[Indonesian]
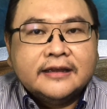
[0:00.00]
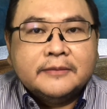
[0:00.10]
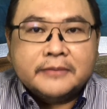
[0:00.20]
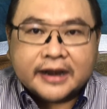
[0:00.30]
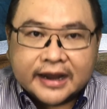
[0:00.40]

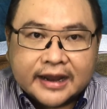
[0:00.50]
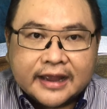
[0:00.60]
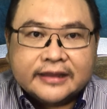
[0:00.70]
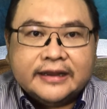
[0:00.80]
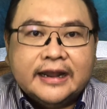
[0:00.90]
mereka
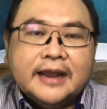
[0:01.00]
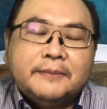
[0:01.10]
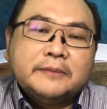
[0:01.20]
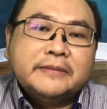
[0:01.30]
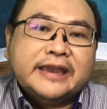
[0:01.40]
tidak
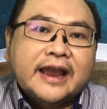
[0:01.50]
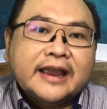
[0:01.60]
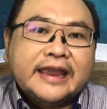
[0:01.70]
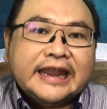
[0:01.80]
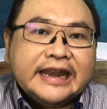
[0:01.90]
dapat
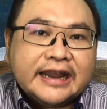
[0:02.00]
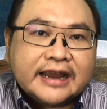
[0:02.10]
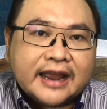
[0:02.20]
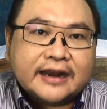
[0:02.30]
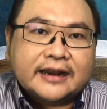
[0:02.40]

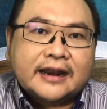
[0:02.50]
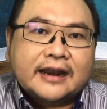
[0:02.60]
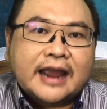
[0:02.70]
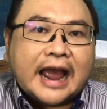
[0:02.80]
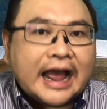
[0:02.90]
meyakinkan
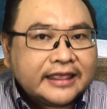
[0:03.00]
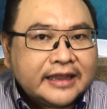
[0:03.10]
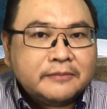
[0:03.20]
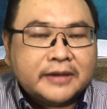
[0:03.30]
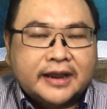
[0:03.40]
hati
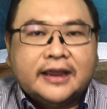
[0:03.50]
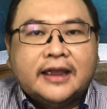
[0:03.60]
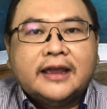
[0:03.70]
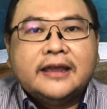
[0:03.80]
mereka